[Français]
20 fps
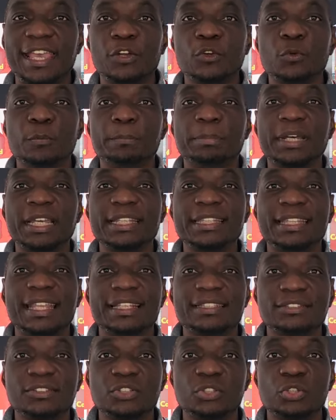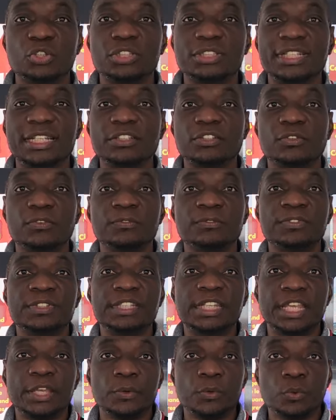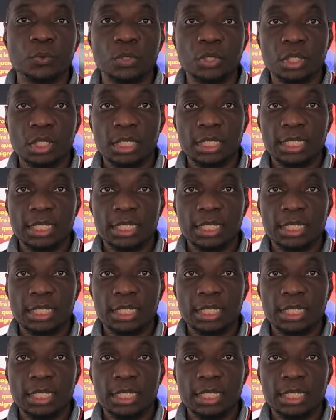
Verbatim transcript: est le prétexte de cette vidéo.